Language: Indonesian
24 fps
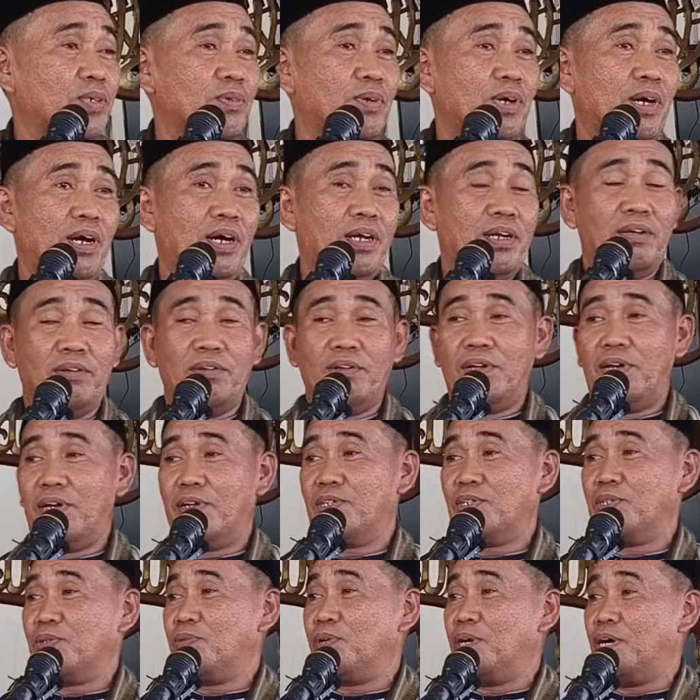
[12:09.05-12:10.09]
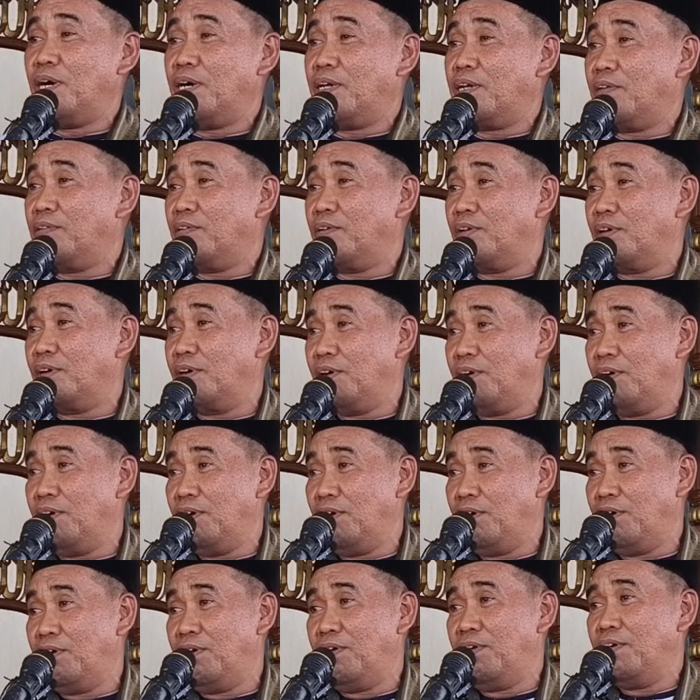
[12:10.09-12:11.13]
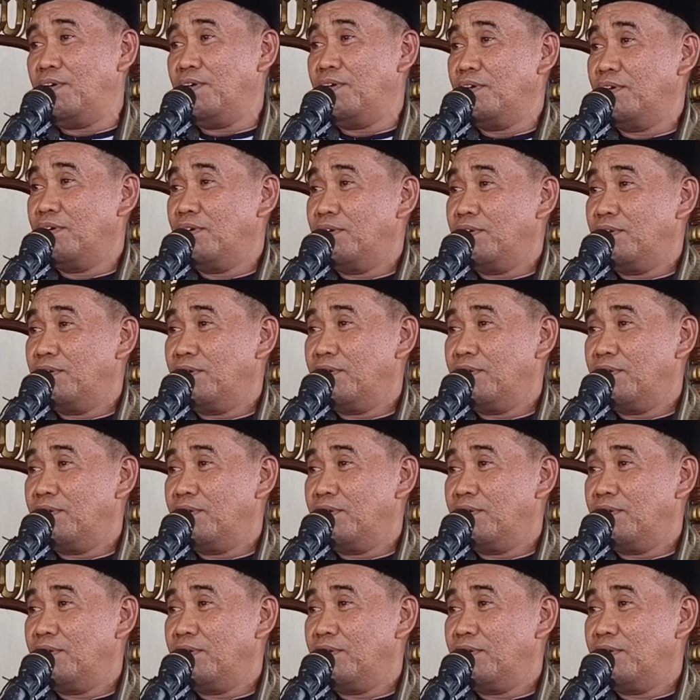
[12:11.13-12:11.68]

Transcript: subhanallah subhanallah.